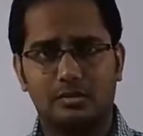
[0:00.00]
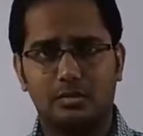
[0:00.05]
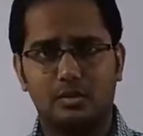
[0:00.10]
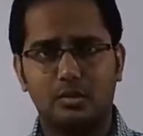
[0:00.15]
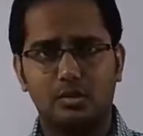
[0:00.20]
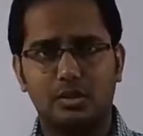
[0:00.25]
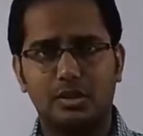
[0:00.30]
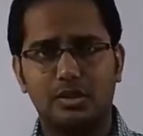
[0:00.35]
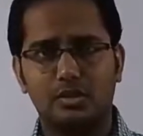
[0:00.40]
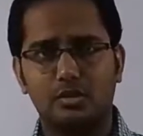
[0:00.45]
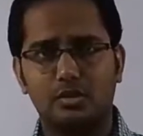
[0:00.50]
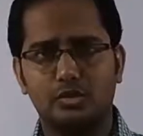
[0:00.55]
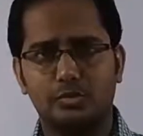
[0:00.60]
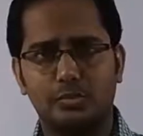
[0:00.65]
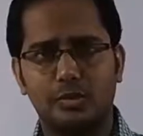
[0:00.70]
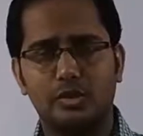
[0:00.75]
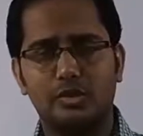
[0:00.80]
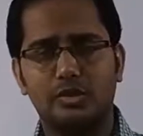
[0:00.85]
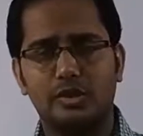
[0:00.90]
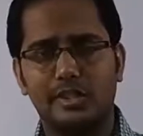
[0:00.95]
टू की जो
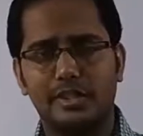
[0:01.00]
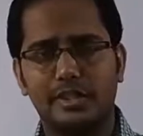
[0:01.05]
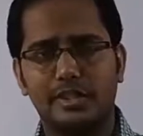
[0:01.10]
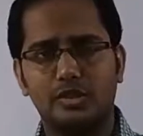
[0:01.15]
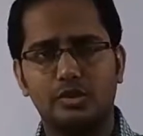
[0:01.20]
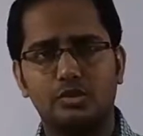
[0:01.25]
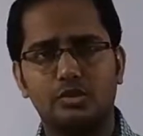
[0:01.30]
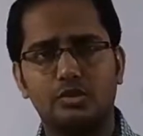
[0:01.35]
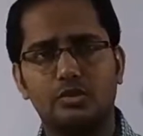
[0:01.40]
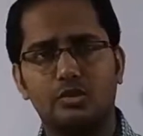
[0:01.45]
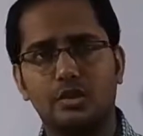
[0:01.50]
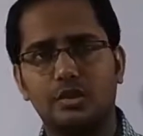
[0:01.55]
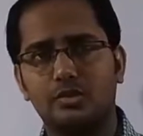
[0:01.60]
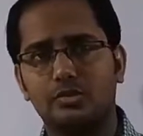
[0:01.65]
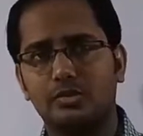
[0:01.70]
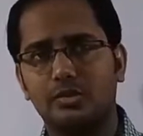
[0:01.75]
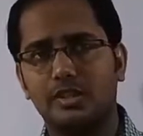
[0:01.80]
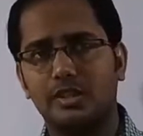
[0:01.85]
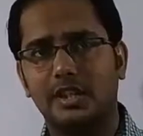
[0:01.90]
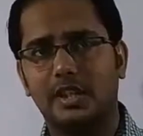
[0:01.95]
बी थ्री की जो यूनिट्स
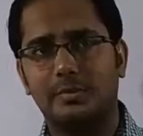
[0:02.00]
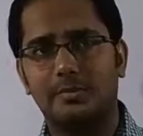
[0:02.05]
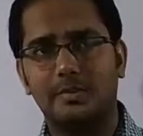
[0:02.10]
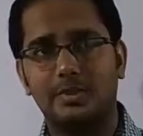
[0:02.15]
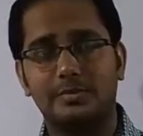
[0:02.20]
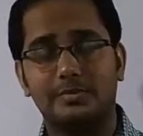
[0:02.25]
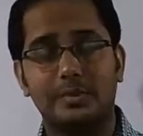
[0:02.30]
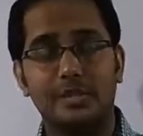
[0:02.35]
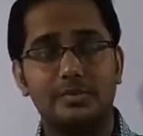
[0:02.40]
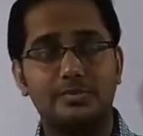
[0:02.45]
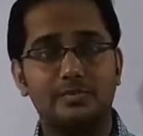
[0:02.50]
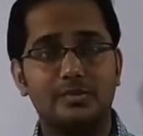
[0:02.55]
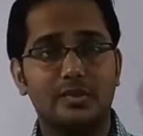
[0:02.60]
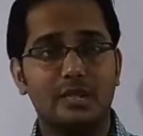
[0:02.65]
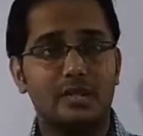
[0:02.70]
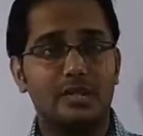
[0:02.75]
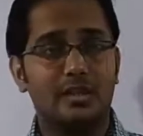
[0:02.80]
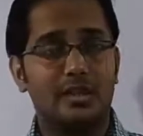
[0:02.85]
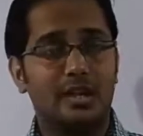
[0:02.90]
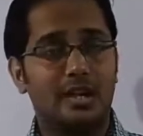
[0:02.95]
होती है आपस में
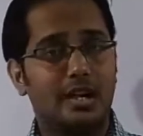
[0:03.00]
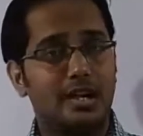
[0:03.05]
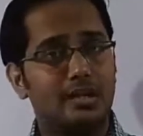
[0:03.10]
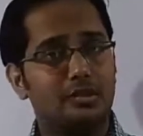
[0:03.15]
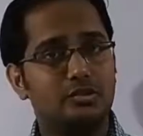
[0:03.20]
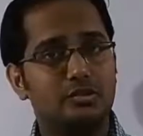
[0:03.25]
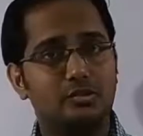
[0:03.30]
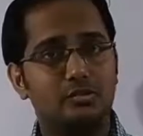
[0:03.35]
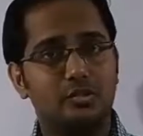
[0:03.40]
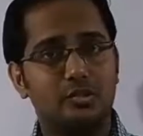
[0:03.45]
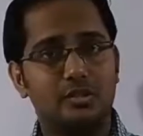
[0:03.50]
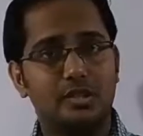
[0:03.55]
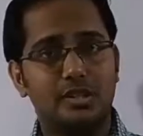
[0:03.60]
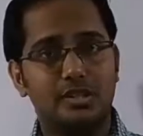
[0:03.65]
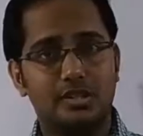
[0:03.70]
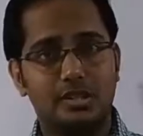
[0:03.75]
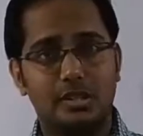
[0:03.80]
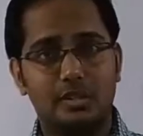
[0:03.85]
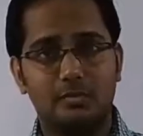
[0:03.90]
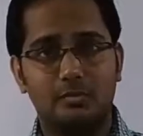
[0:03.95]
हाइड्रोजन बॉन्ड के
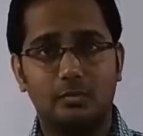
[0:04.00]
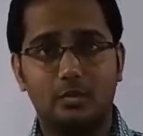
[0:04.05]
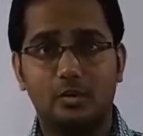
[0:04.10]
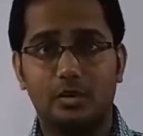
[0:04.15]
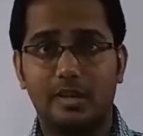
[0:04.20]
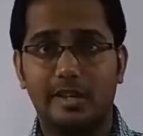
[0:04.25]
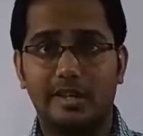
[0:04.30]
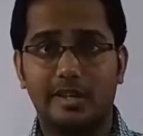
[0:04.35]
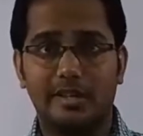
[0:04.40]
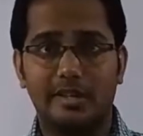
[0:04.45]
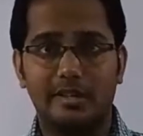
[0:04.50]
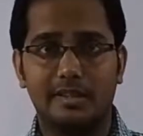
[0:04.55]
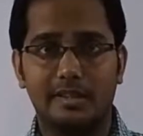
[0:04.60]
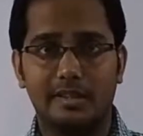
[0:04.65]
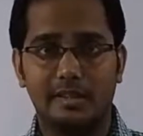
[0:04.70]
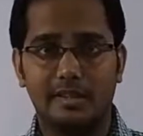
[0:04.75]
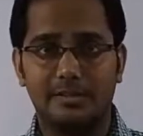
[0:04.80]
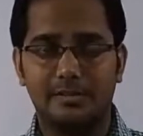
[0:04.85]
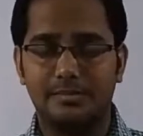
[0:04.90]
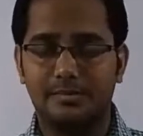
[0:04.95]
साथ बॉन्डेड रहती
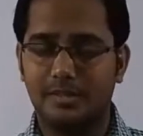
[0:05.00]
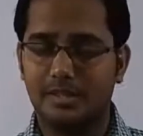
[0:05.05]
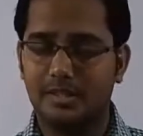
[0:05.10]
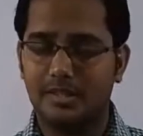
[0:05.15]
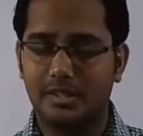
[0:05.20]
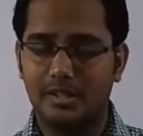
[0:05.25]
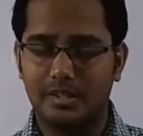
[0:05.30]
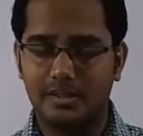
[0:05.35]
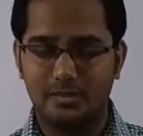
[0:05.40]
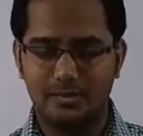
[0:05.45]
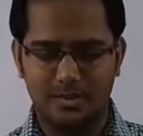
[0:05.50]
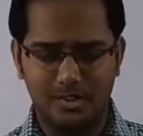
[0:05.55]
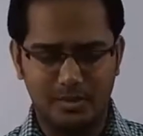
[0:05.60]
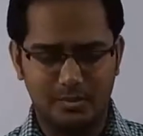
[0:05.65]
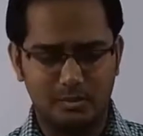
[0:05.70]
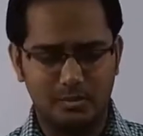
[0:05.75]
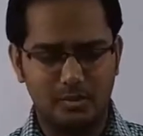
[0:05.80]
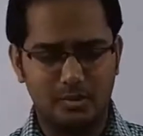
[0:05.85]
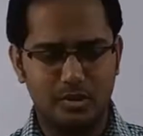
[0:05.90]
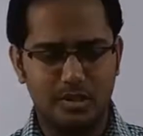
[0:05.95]
है ठीक है ना ये
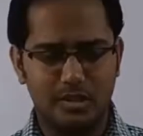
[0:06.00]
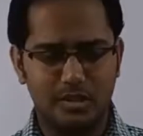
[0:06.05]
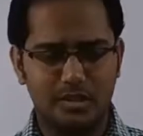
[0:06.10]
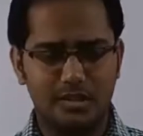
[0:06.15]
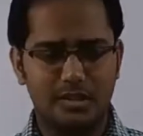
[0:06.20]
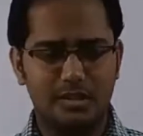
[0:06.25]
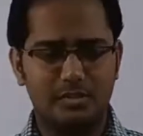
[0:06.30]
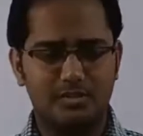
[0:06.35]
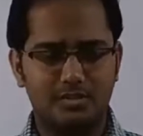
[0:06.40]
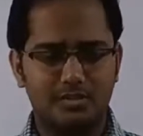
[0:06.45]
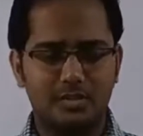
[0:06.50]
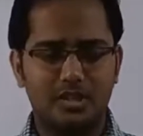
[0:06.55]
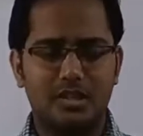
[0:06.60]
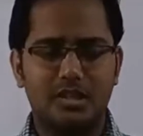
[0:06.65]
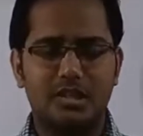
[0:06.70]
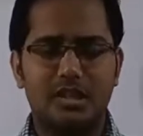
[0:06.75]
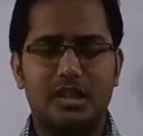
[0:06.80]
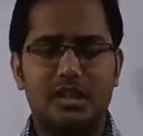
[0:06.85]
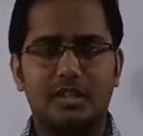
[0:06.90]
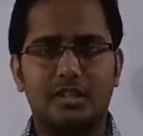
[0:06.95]
इम्पोर्टेंट थी
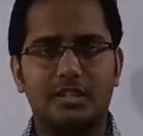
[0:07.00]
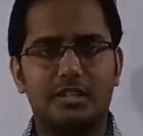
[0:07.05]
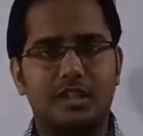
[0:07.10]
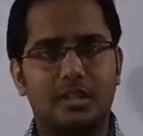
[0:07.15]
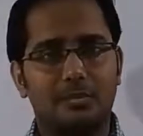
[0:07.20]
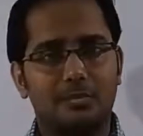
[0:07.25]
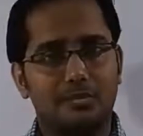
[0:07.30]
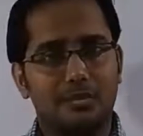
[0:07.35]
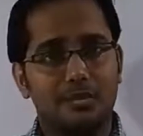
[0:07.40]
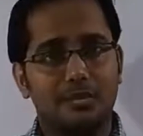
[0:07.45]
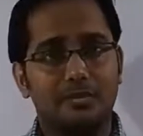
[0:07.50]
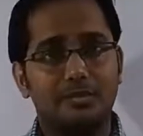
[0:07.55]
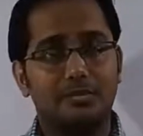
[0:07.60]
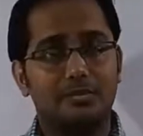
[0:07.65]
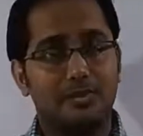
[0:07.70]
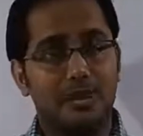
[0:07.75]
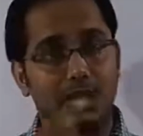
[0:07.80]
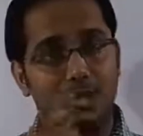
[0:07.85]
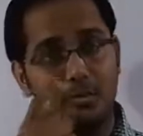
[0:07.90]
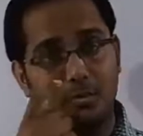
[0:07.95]
आई थिंक आपने
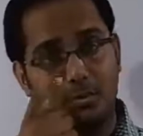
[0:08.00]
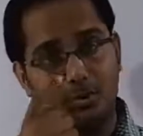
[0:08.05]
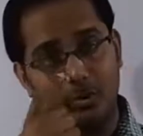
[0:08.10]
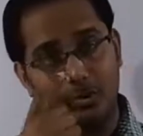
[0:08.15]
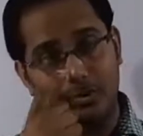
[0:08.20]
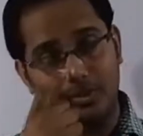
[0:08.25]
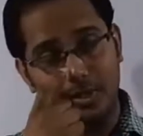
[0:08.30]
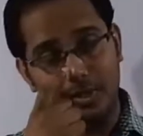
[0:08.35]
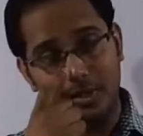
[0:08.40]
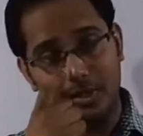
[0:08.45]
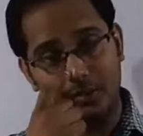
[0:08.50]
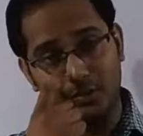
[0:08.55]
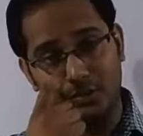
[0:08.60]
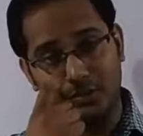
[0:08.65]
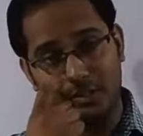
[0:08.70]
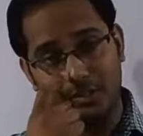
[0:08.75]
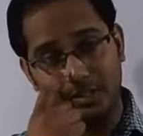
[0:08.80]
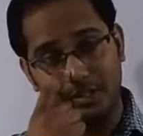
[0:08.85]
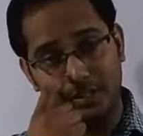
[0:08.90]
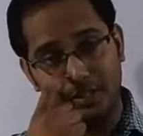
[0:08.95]
आपको पता
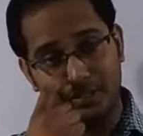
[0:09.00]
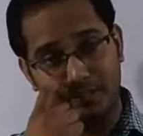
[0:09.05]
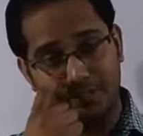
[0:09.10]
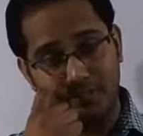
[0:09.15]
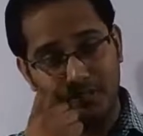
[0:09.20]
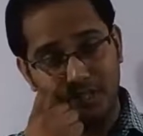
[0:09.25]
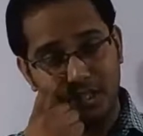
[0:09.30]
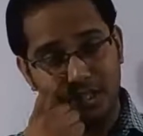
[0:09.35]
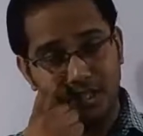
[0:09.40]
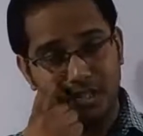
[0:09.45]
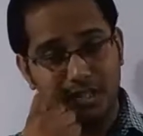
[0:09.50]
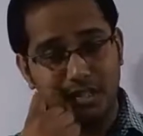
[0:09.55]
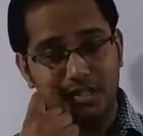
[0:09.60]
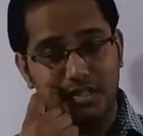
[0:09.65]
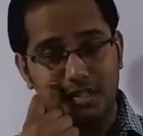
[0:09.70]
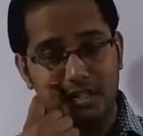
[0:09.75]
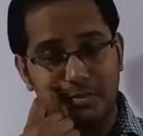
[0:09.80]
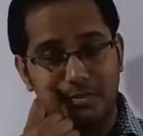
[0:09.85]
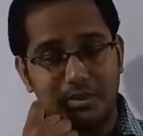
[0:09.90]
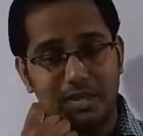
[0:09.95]
होगी ठीक है
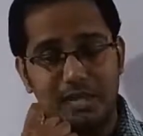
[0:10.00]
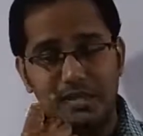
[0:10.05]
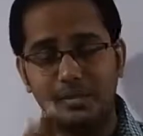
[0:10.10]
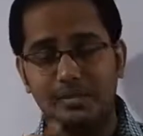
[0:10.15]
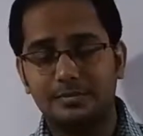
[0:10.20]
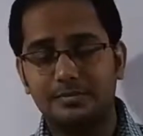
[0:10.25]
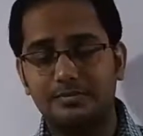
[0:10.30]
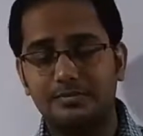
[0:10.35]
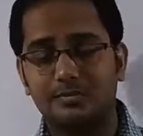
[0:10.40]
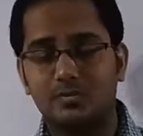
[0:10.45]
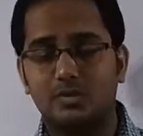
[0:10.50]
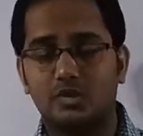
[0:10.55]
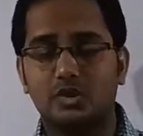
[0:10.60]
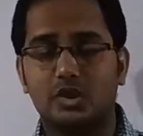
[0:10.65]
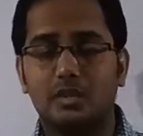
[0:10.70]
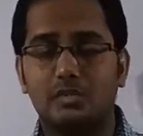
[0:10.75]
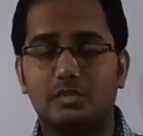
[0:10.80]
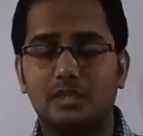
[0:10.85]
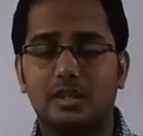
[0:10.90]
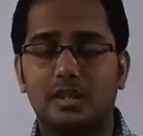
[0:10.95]
इसके बाद जो
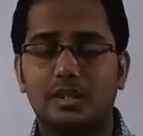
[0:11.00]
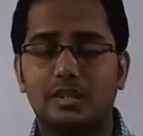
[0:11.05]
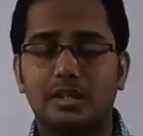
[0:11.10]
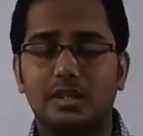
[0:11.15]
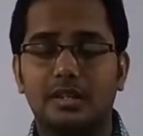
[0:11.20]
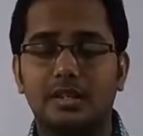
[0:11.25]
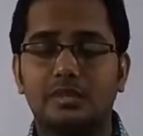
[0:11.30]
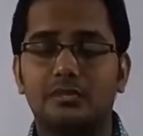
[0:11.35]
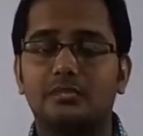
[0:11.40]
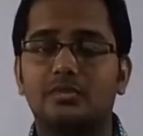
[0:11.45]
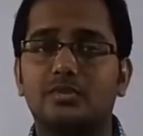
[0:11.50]
आपका आता है